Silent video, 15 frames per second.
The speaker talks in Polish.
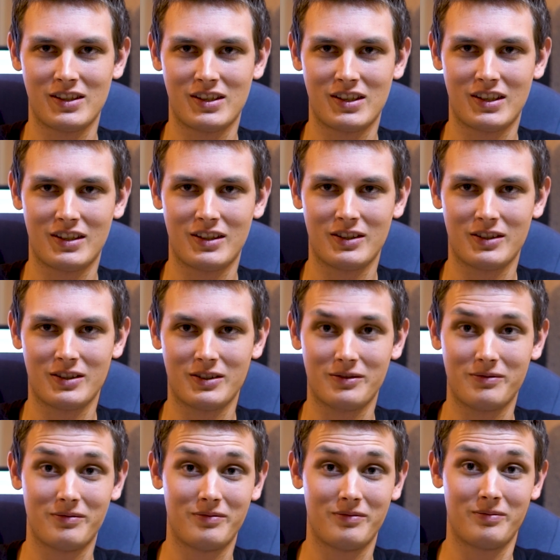że no,
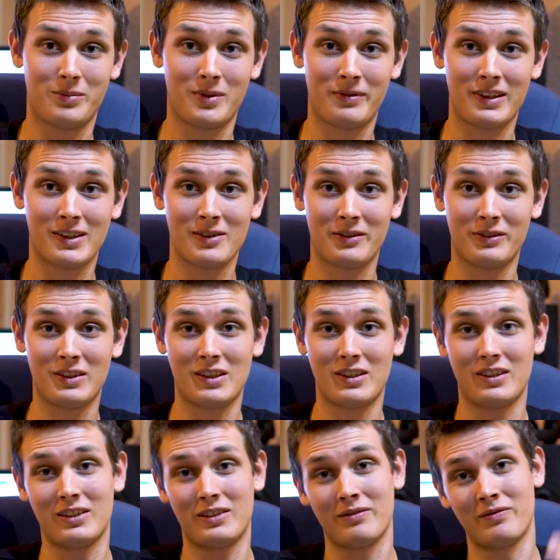powiedzą
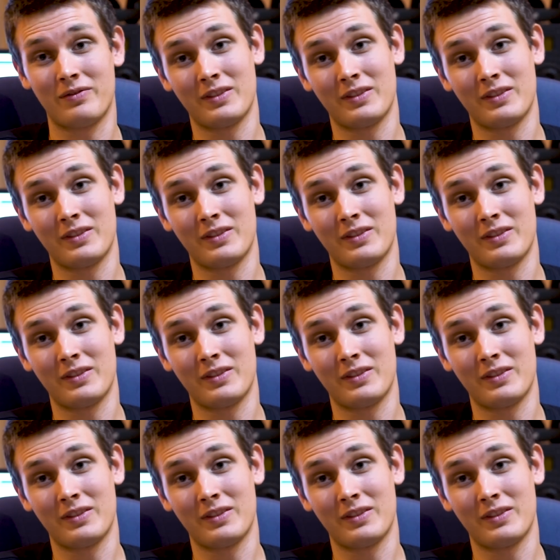ci,